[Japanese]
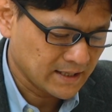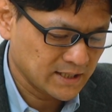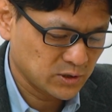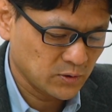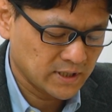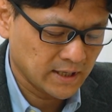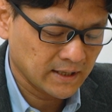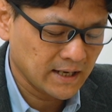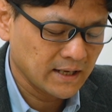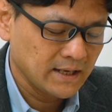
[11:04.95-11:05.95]
監視等委員会
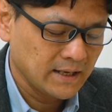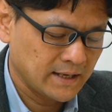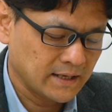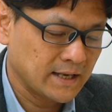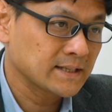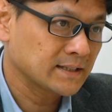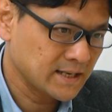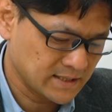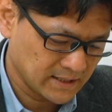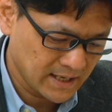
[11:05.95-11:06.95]
が、えー、経産
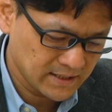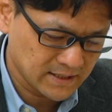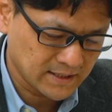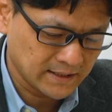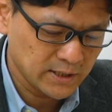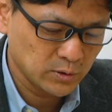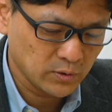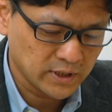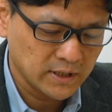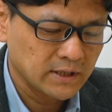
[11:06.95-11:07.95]
大臣に建議した内容
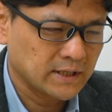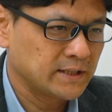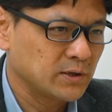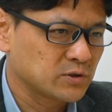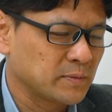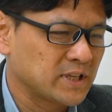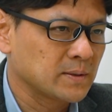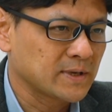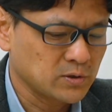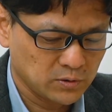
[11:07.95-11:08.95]
通り改定を進めてい
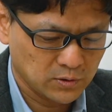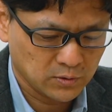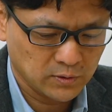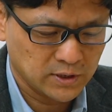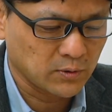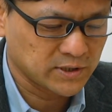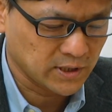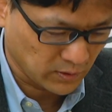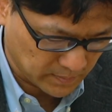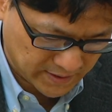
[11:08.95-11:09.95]
きましょうということに同意し
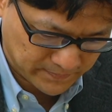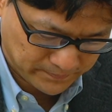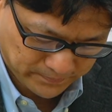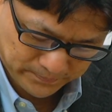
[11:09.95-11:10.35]
ております。